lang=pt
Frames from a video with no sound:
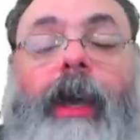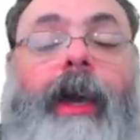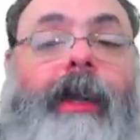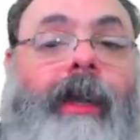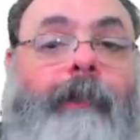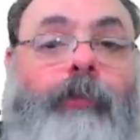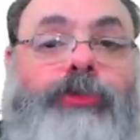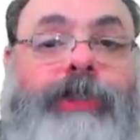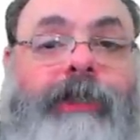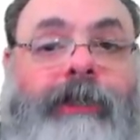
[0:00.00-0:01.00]
acabam
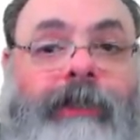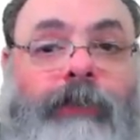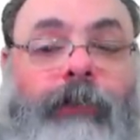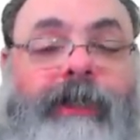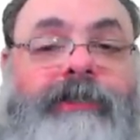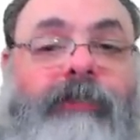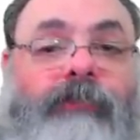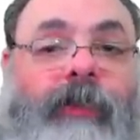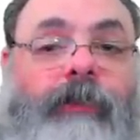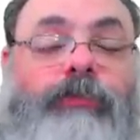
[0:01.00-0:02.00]
gerando esse
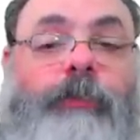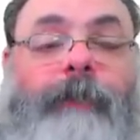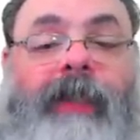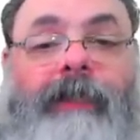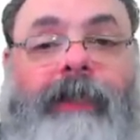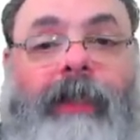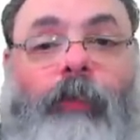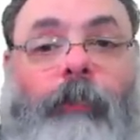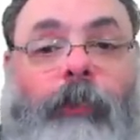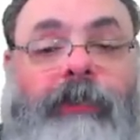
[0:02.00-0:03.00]
efeito de perder
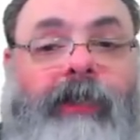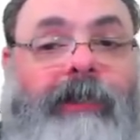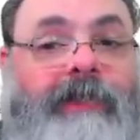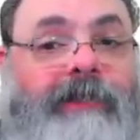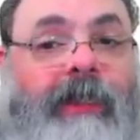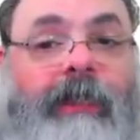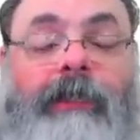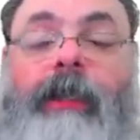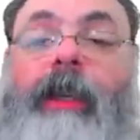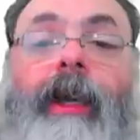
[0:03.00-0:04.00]
o poder da esquerda.